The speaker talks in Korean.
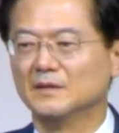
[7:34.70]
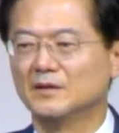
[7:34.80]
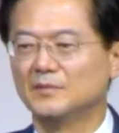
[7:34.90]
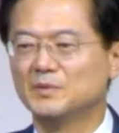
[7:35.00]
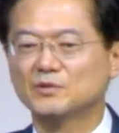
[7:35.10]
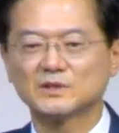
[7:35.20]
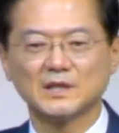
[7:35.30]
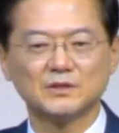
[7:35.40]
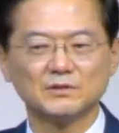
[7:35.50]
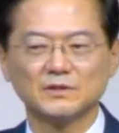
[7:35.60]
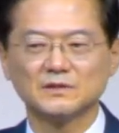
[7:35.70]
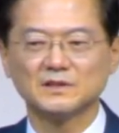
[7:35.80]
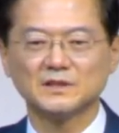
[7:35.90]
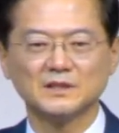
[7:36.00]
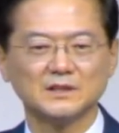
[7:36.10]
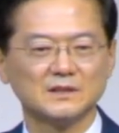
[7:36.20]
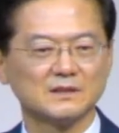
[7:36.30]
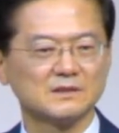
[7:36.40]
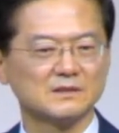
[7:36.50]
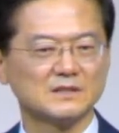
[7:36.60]
어, 미국 대통령들이
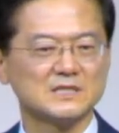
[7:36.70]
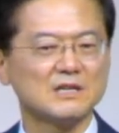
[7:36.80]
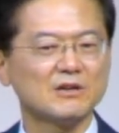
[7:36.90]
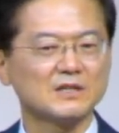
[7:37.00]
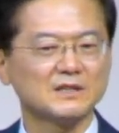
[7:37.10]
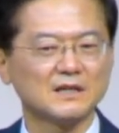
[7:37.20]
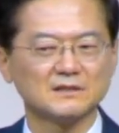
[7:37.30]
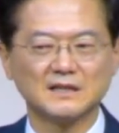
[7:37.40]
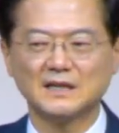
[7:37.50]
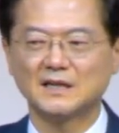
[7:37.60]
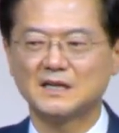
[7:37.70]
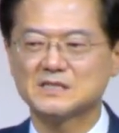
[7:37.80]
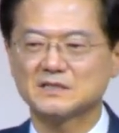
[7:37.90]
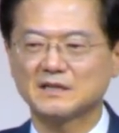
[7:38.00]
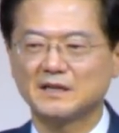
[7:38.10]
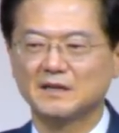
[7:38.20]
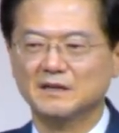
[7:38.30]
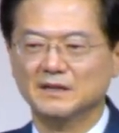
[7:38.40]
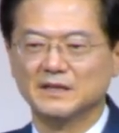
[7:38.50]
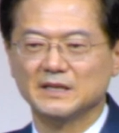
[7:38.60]
그 기자회견하거나 할 적에
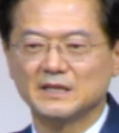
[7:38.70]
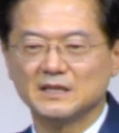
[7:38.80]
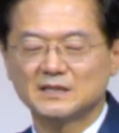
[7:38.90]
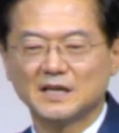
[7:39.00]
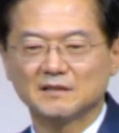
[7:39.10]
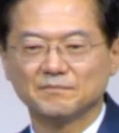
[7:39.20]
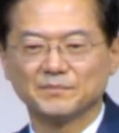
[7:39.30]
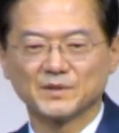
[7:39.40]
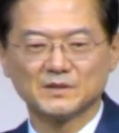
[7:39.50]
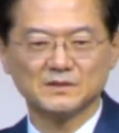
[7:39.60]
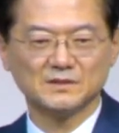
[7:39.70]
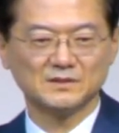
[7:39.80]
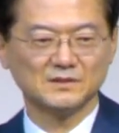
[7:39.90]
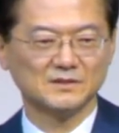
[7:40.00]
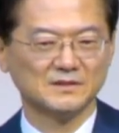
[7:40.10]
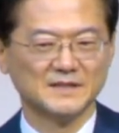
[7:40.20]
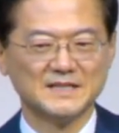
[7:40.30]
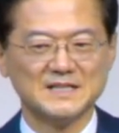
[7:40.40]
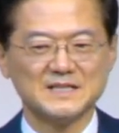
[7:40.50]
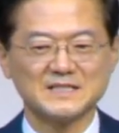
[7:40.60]
일단 그
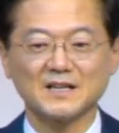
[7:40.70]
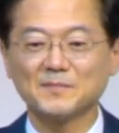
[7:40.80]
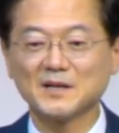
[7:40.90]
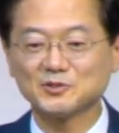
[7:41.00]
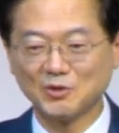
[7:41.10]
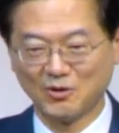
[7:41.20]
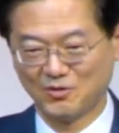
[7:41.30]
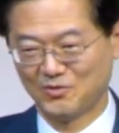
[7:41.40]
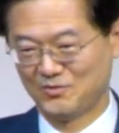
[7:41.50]
생방송이